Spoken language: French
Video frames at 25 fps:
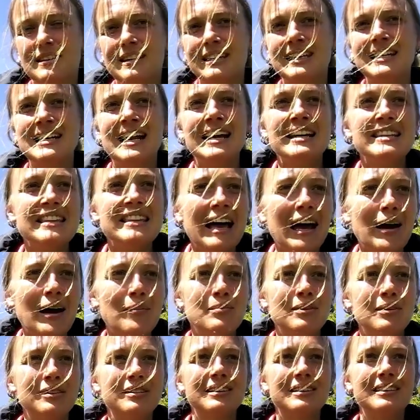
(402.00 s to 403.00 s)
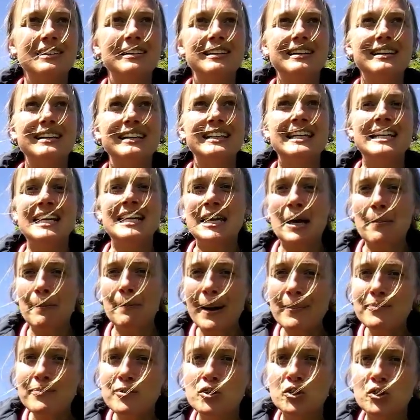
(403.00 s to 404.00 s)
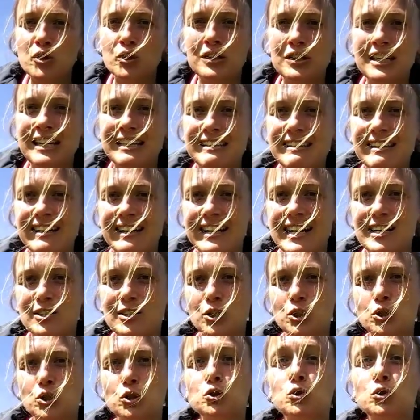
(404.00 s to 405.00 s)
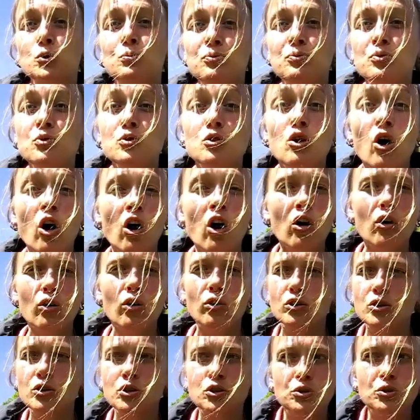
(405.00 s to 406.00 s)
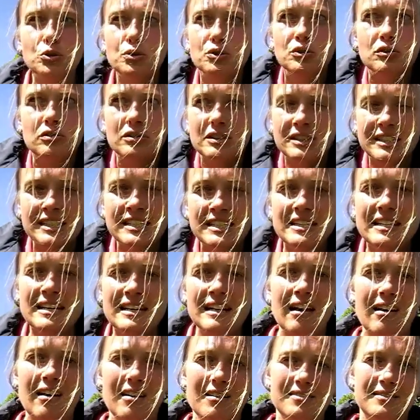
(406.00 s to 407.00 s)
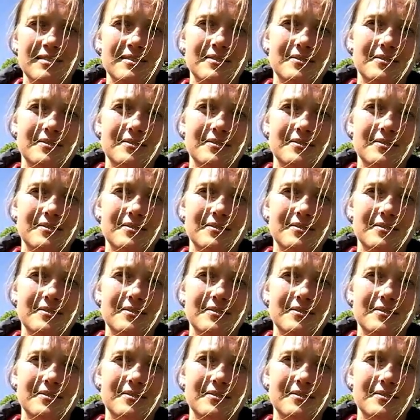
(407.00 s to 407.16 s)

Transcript: qu'il a une âme, qu'il est capable de se connecter à quelque chose de plus grand que juste ce qui est là.